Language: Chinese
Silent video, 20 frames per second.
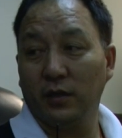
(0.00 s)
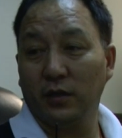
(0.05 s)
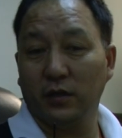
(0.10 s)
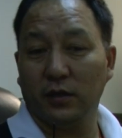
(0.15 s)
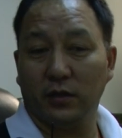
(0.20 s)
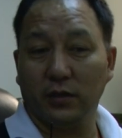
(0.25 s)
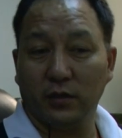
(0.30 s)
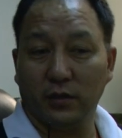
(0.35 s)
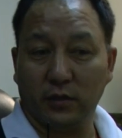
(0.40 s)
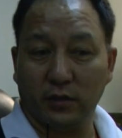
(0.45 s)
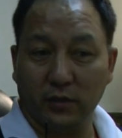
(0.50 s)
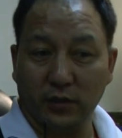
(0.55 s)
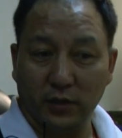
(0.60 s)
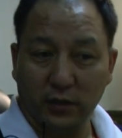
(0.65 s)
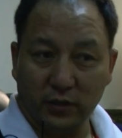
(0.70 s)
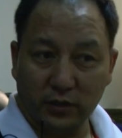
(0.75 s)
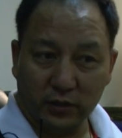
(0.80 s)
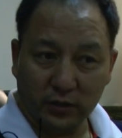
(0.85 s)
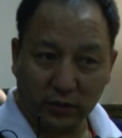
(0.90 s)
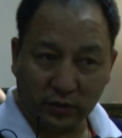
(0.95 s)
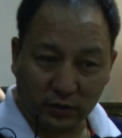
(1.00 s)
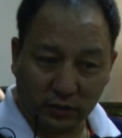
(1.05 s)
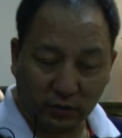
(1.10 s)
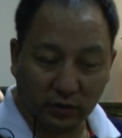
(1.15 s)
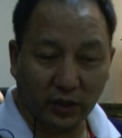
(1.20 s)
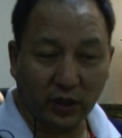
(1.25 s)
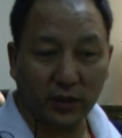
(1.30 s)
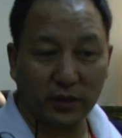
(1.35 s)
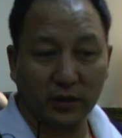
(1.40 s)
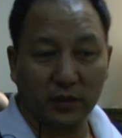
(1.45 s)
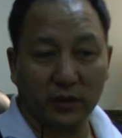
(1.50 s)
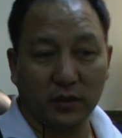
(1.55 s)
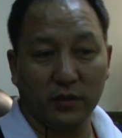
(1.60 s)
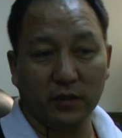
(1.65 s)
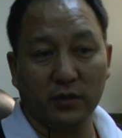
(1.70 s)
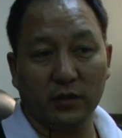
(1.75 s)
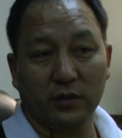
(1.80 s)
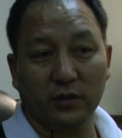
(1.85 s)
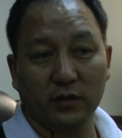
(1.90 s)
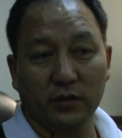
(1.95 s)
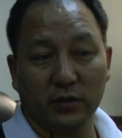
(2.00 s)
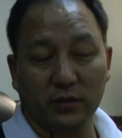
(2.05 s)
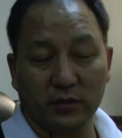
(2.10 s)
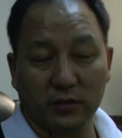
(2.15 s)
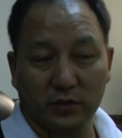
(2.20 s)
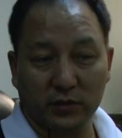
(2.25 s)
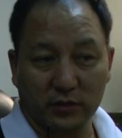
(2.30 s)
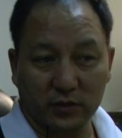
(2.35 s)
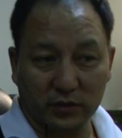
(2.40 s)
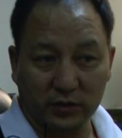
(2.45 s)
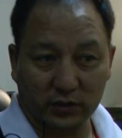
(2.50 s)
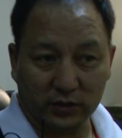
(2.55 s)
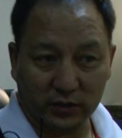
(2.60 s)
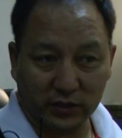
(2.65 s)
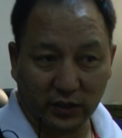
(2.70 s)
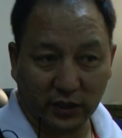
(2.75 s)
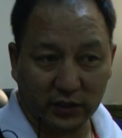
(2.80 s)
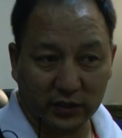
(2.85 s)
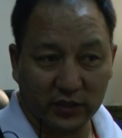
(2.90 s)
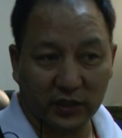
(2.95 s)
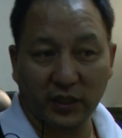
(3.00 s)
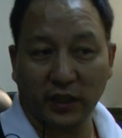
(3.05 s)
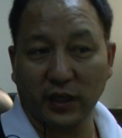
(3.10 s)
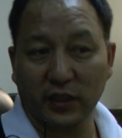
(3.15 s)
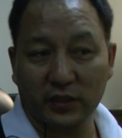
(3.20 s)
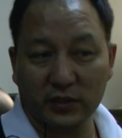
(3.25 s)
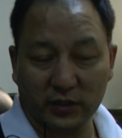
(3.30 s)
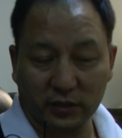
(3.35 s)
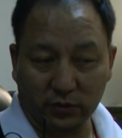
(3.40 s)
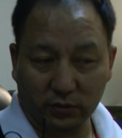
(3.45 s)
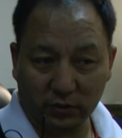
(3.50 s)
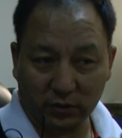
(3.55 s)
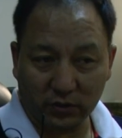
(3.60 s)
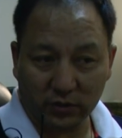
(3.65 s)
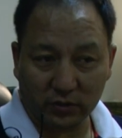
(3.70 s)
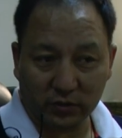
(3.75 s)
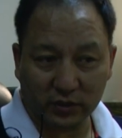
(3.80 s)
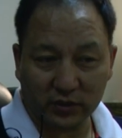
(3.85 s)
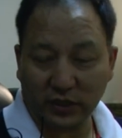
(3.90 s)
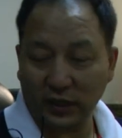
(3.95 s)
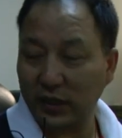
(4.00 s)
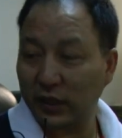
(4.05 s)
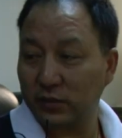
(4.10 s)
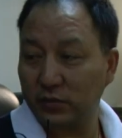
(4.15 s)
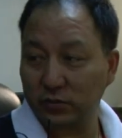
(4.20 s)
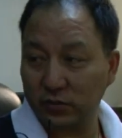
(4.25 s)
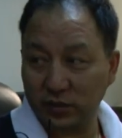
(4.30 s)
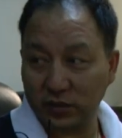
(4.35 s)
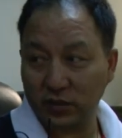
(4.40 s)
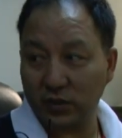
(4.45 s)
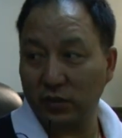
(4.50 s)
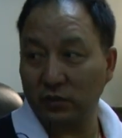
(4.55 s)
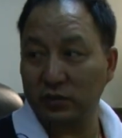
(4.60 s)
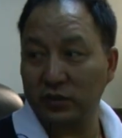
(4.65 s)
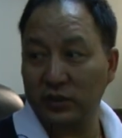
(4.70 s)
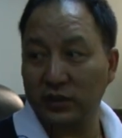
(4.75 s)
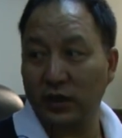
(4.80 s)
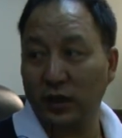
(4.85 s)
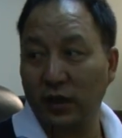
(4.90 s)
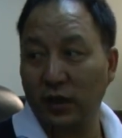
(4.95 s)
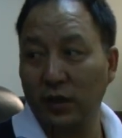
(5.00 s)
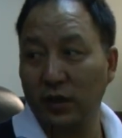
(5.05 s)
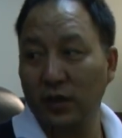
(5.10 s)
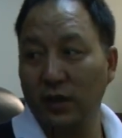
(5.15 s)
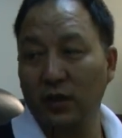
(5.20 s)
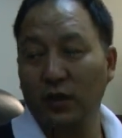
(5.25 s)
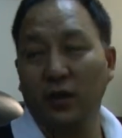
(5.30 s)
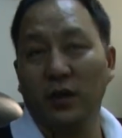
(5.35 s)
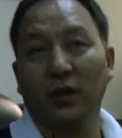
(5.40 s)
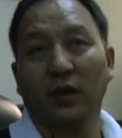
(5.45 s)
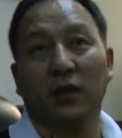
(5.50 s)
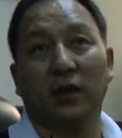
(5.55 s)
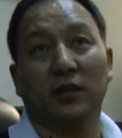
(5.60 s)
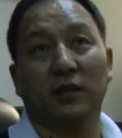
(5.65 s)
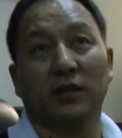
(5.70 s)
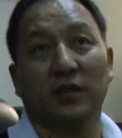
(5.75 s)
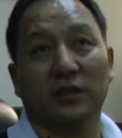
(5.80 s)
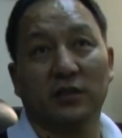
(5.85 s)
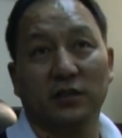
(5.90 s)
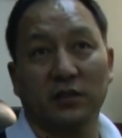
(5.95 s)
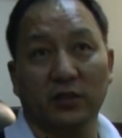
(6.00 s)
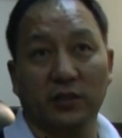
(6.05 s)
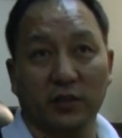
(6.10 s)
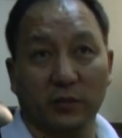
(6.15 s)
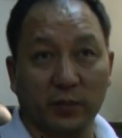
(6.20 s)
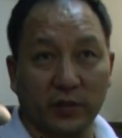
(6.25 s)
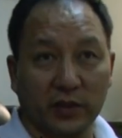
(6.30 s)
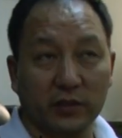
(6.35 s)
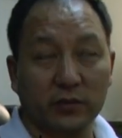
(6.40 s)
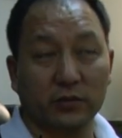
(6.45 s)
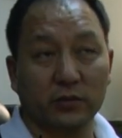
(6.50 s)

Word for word: 嗯嗯。呃，同样的，呃，在青海省或者说在甘肃省都是这样，呃，它是以民